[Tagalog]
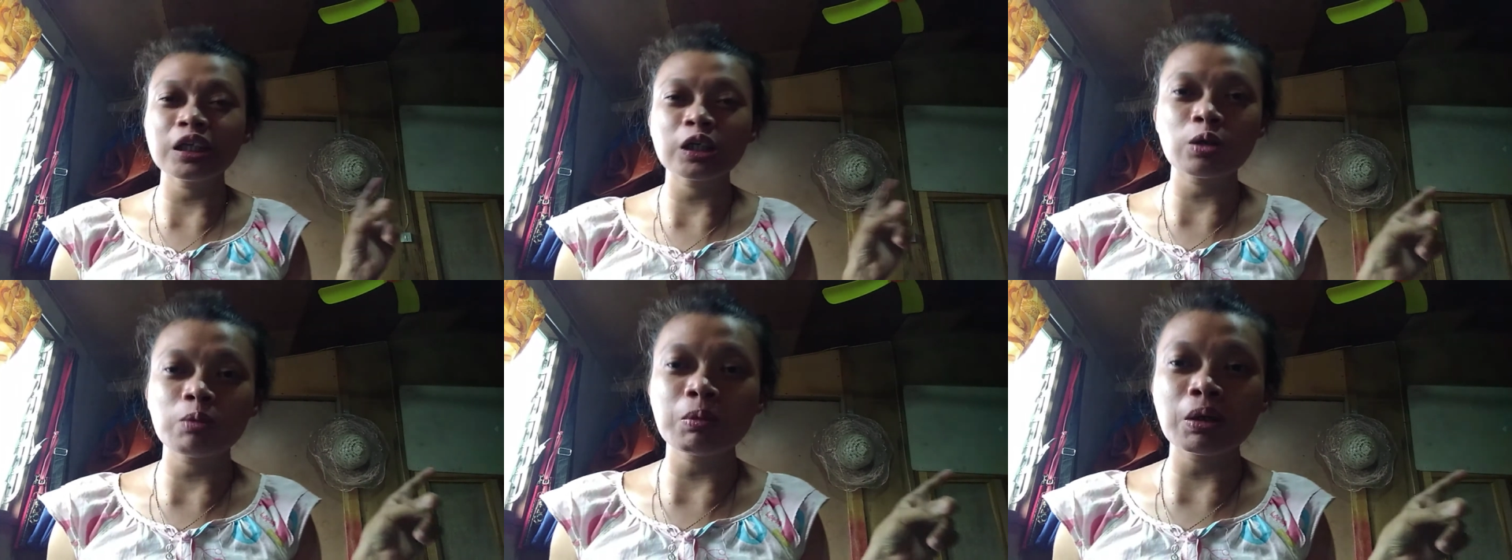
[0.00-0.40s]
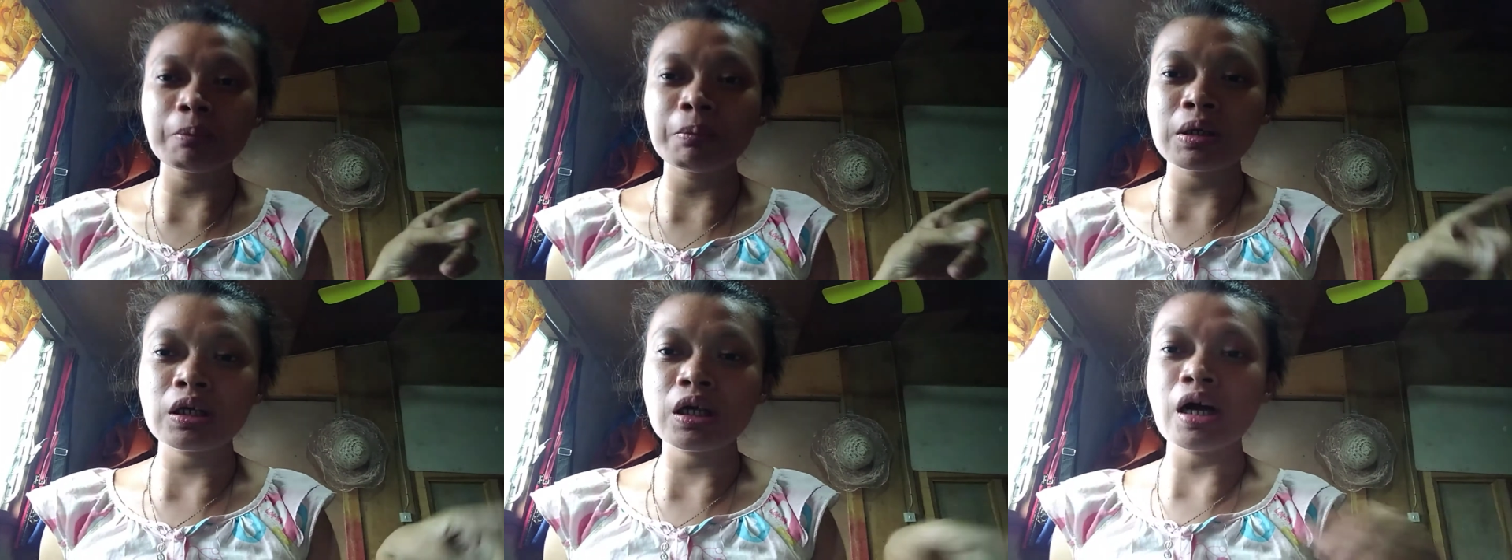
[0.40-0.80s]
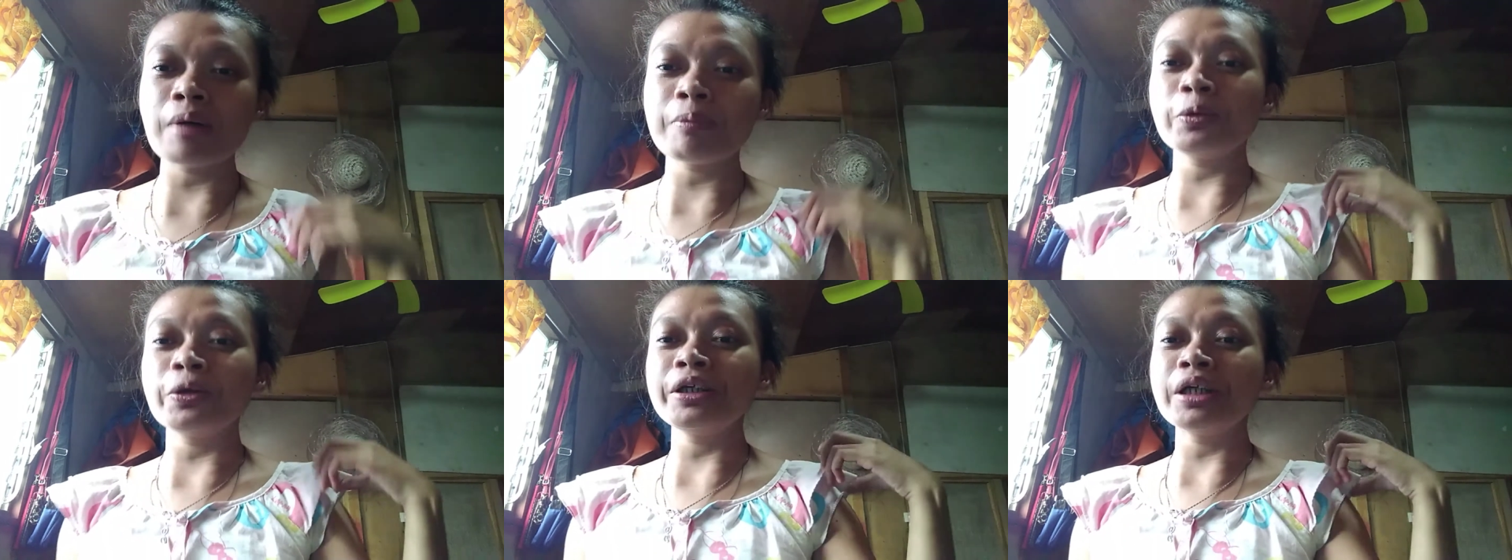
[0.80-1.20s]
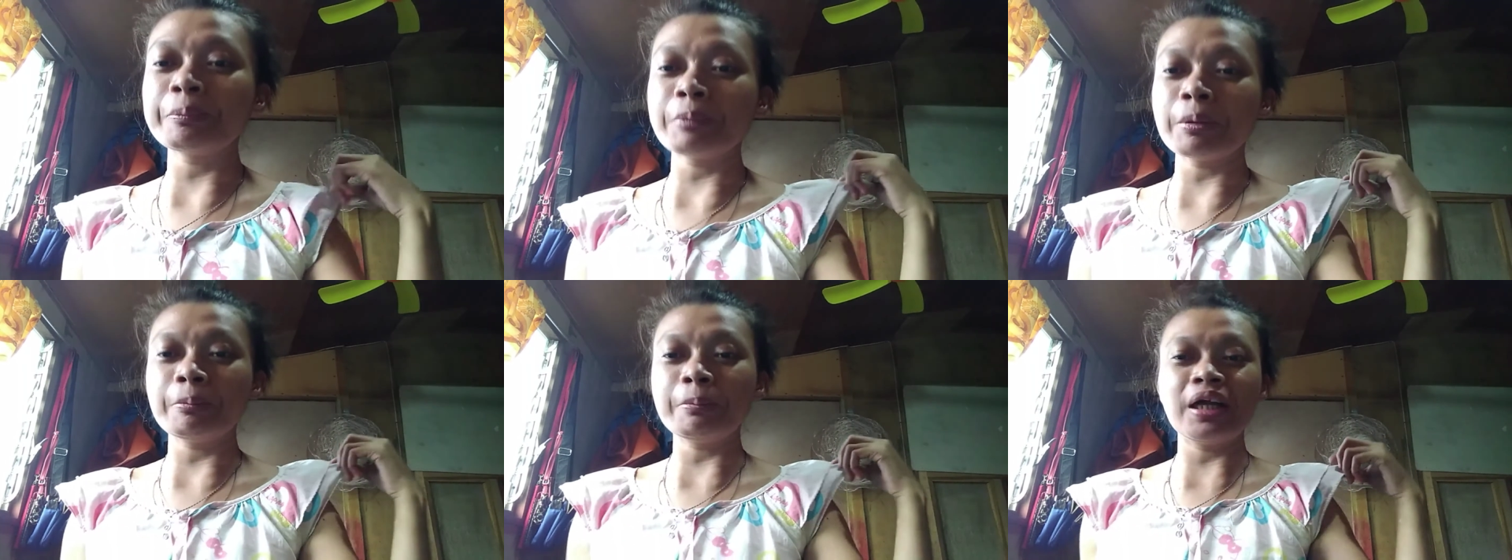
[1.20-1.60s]
Hindi ko mag-make up or
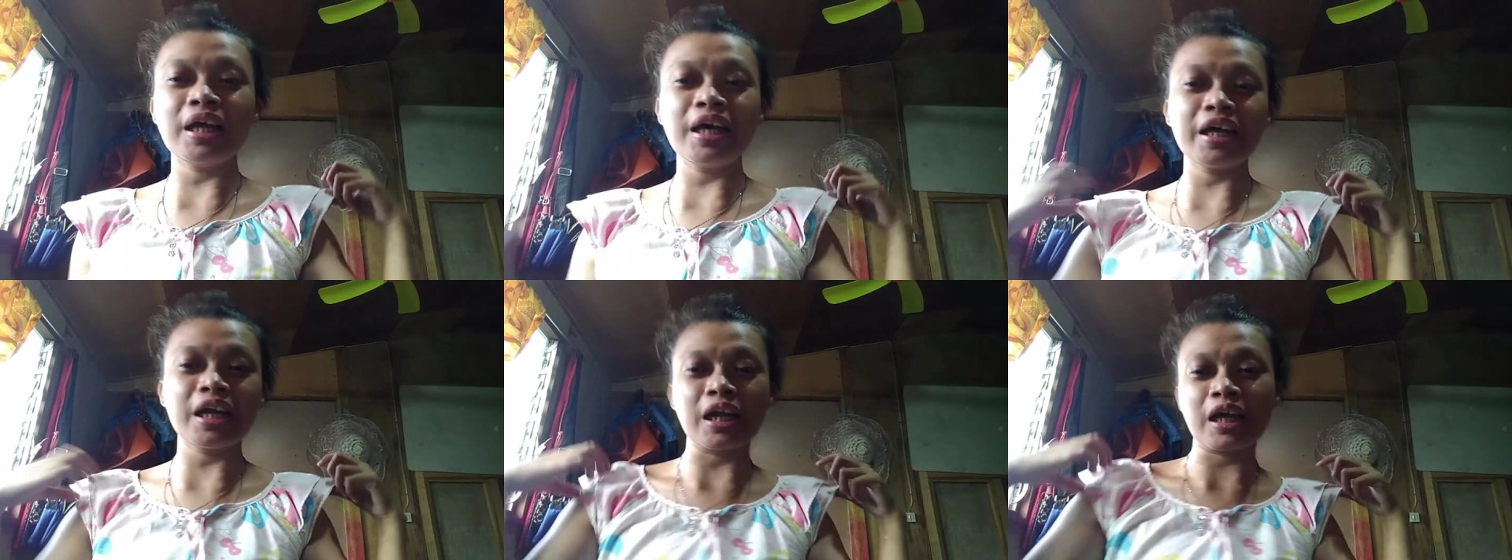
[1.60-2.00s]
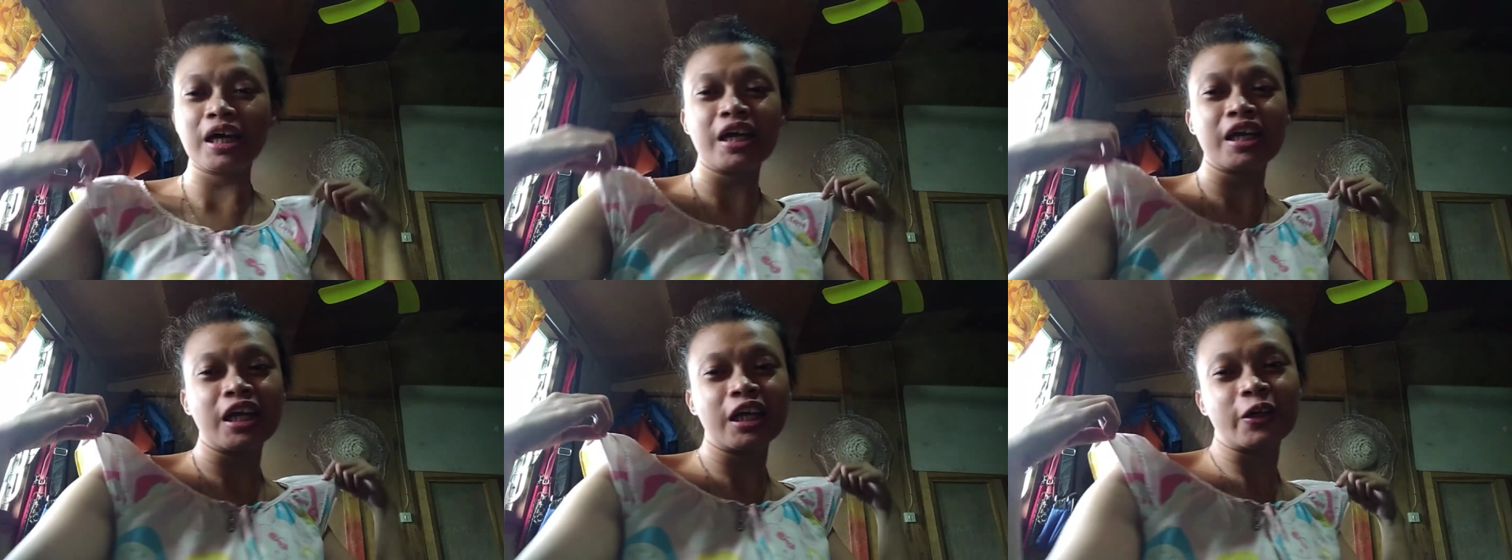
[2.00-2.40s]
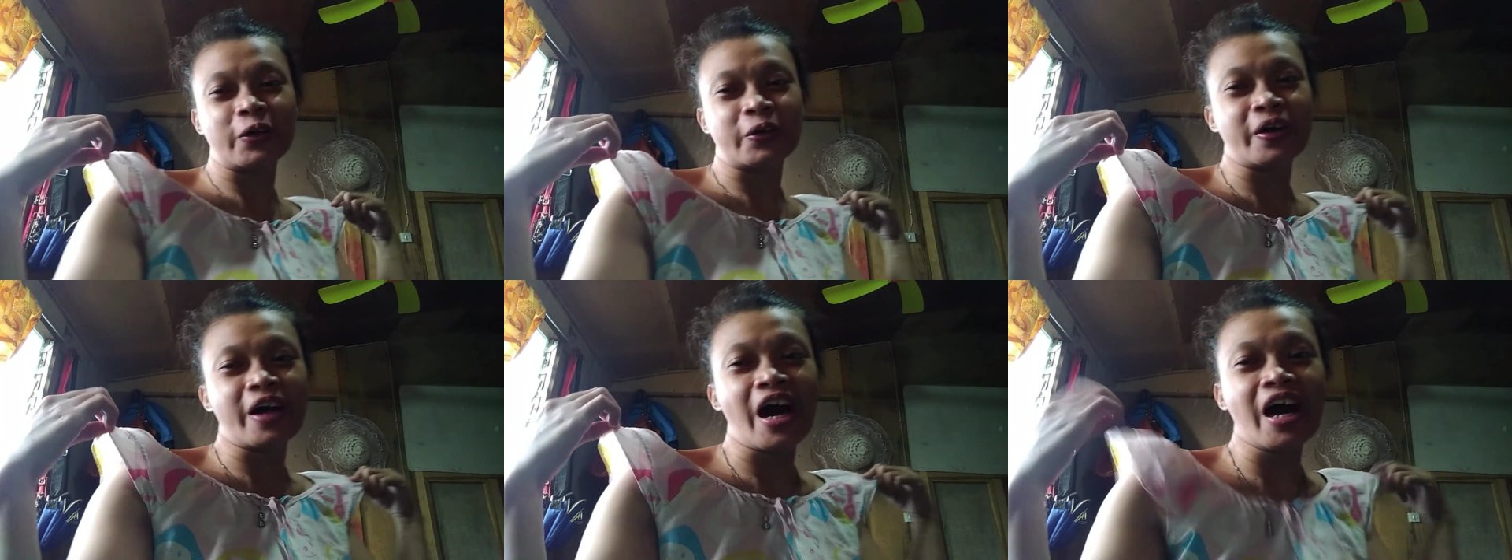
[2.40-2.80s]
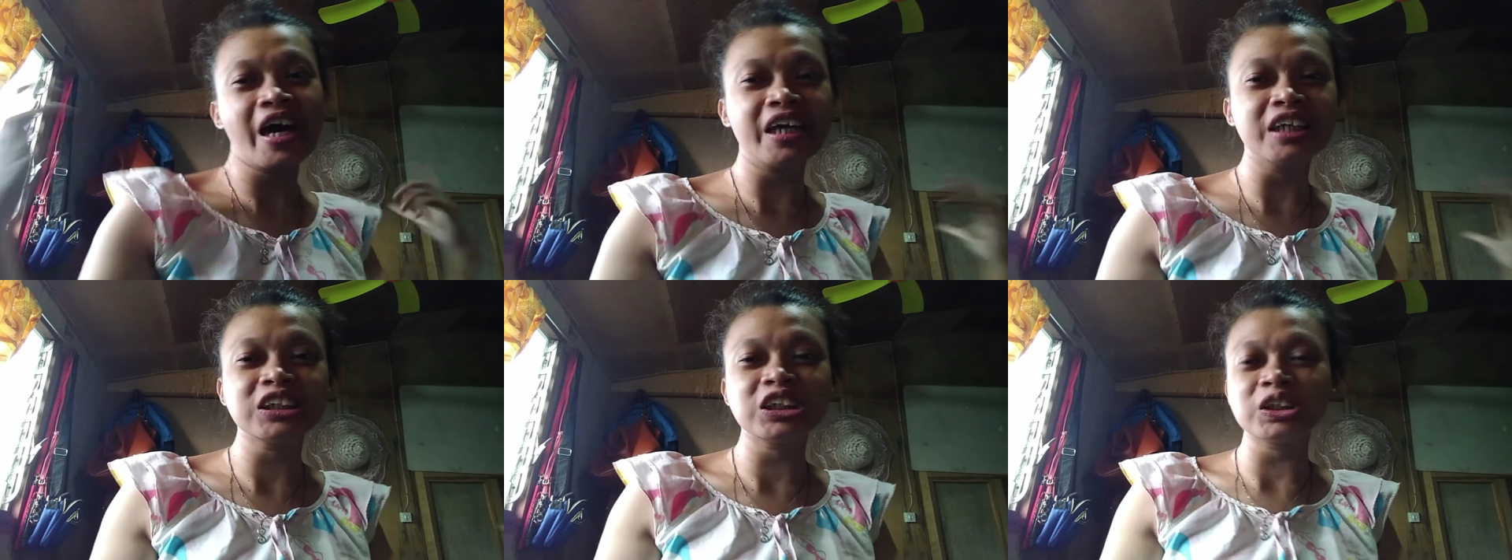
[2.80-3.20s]
nagpambalay na ko
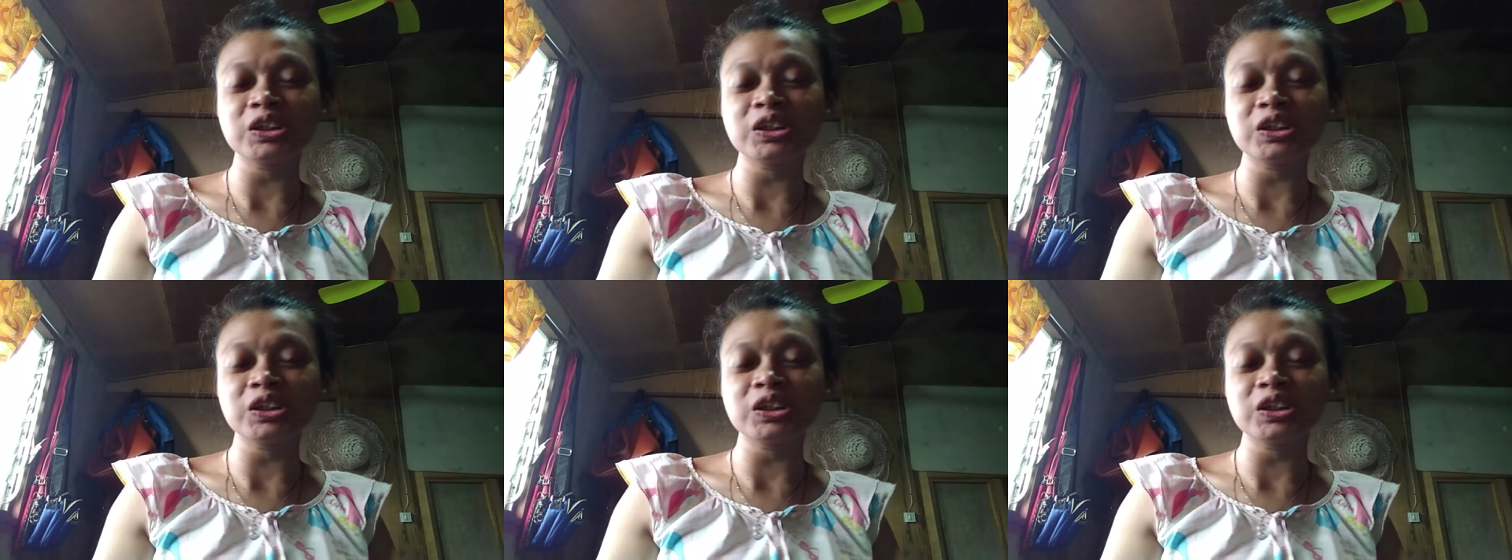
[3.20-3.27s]
guys.